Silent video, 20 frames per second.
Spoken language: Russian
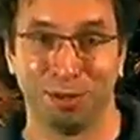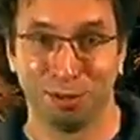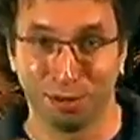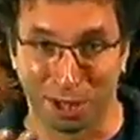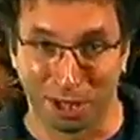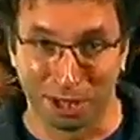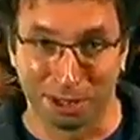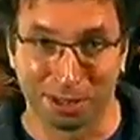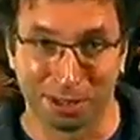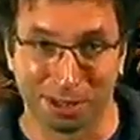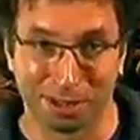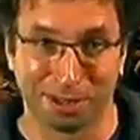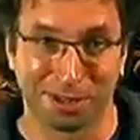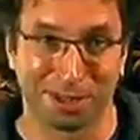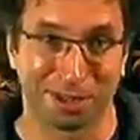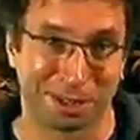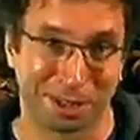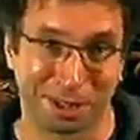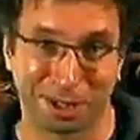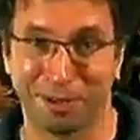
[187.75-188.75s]
У нас
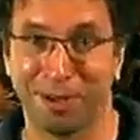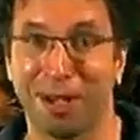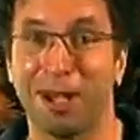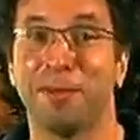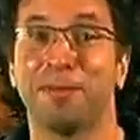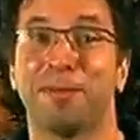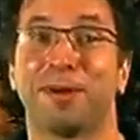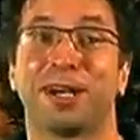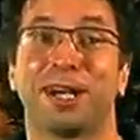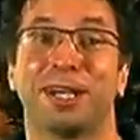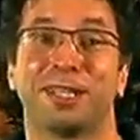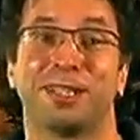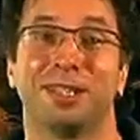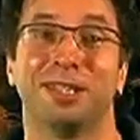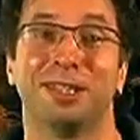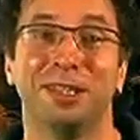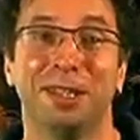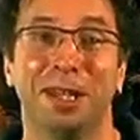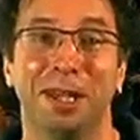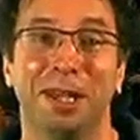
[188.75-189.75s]
открываем
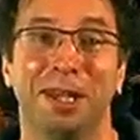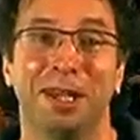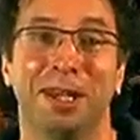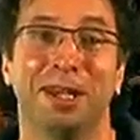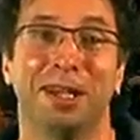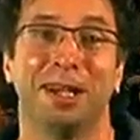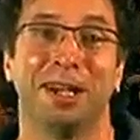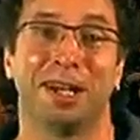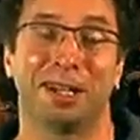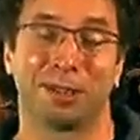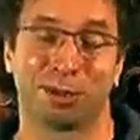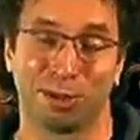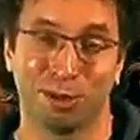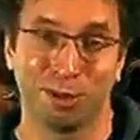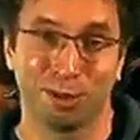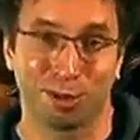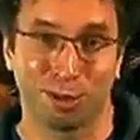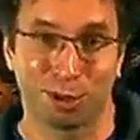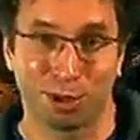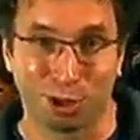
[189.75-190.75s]
магазин
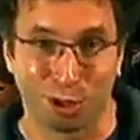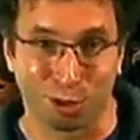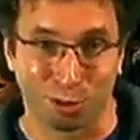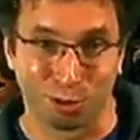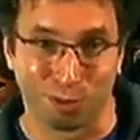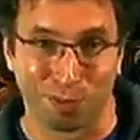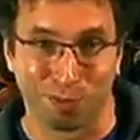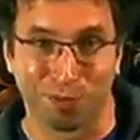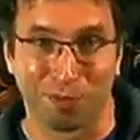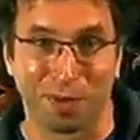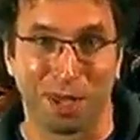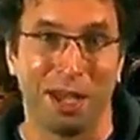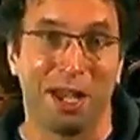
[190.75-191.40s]
ozon.ru.